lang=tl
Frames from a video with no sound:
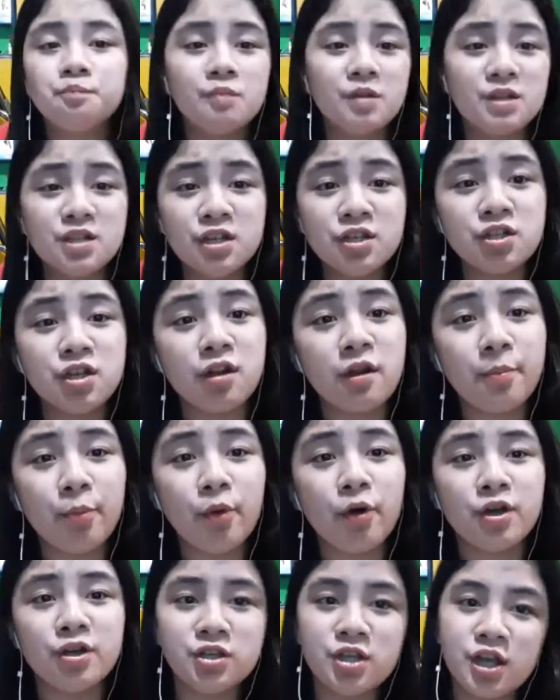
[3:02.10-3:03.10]
Pasensya na po
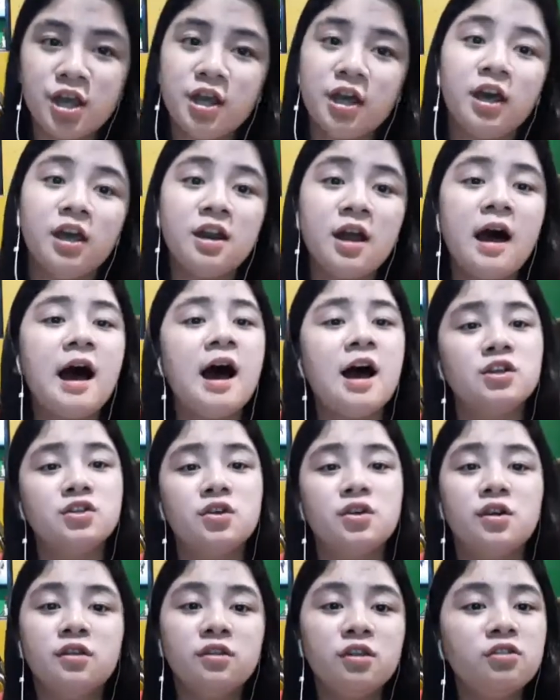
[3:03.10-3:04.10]
kayo sa ingay ng
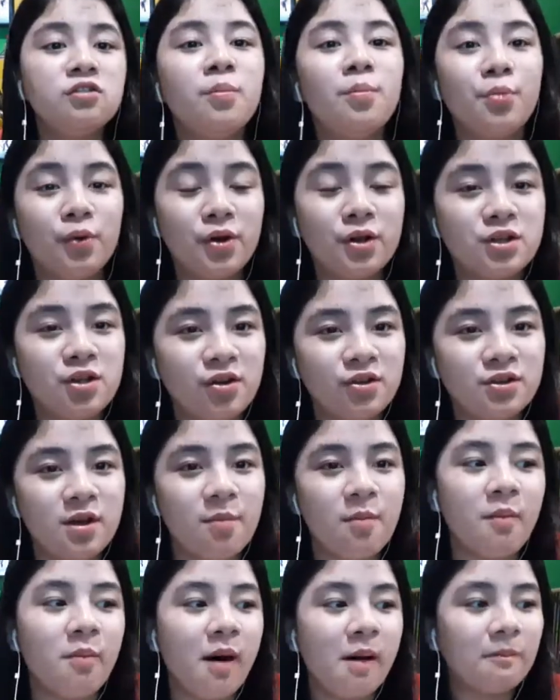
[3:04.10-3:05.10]
aso. Nandito po kasi ako sa
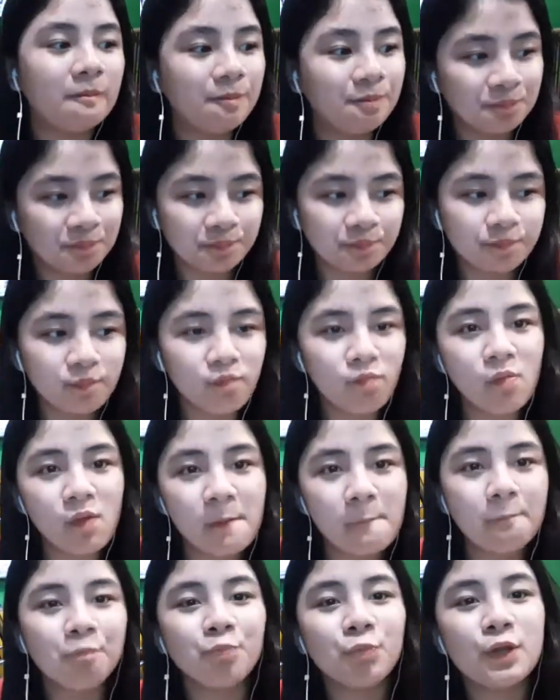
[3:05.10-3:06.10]
baba.
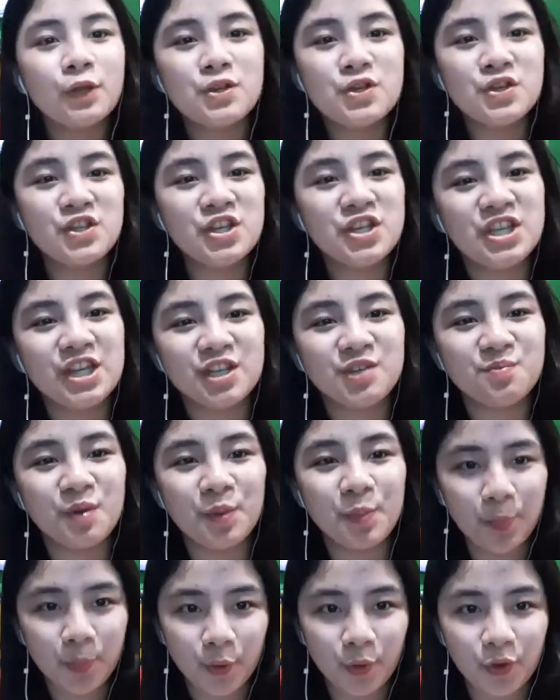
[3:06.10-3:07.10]
So, si
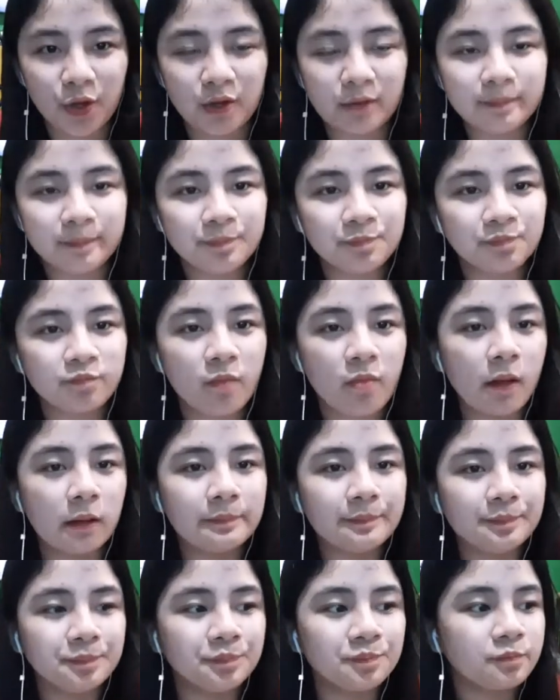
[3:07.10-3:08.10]
Jasmine po yung...
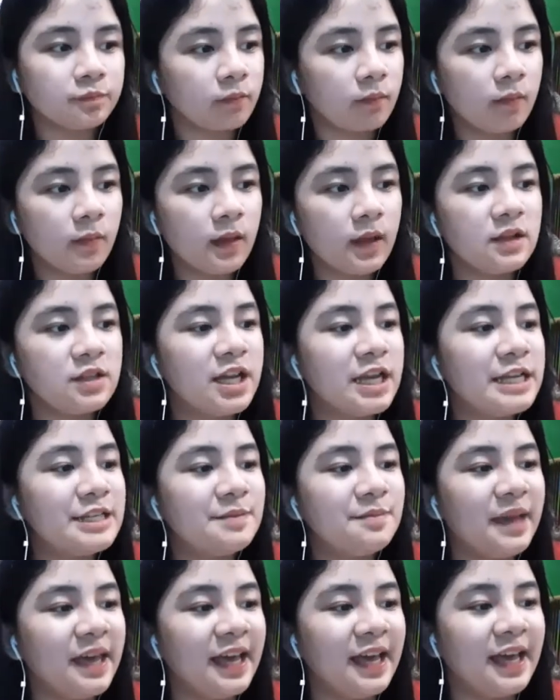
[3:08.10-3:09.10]

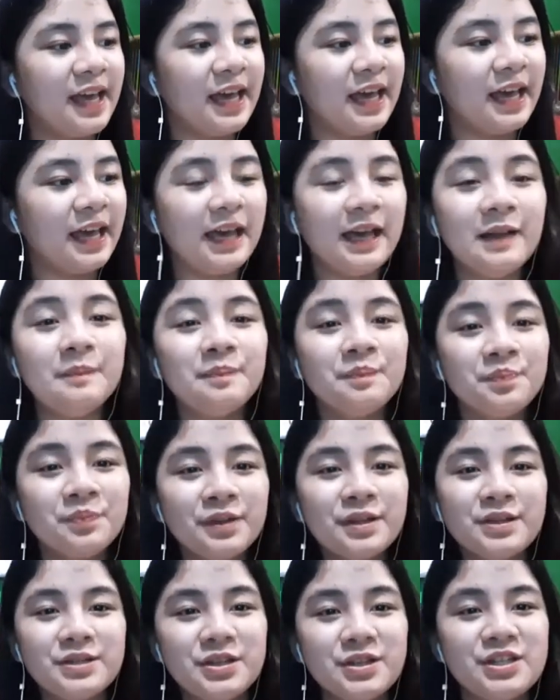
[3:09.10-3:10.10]
Jasmine!
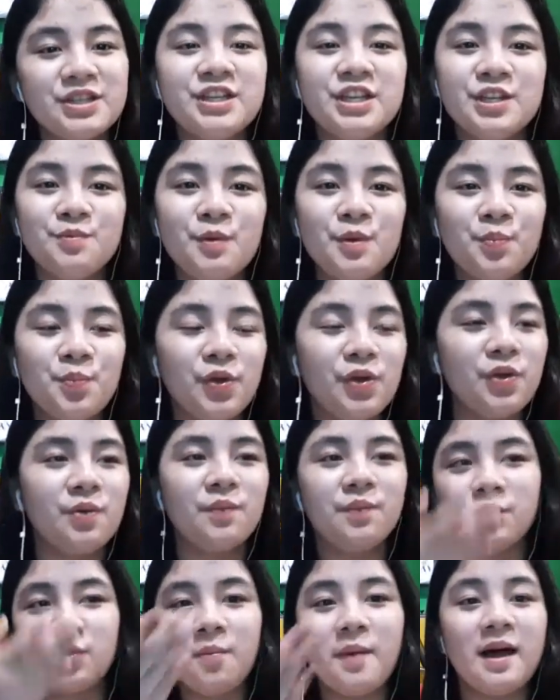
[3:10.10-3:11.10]
So, si Jasmine po
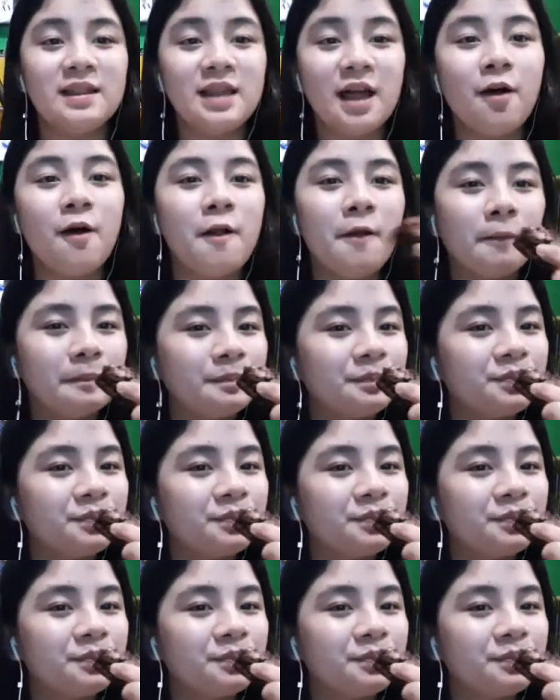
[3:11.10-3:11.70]
yung tumatahol.